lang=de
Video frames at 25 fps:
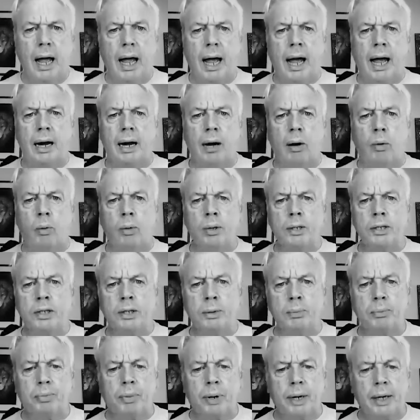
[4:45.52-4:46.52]
And I want
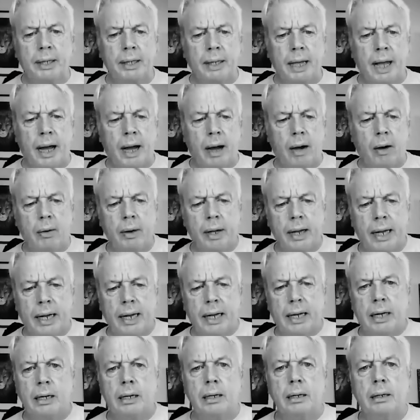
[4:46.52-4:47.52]
to bring now
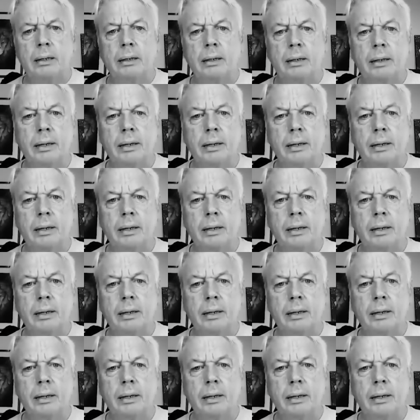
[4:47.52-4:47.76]
in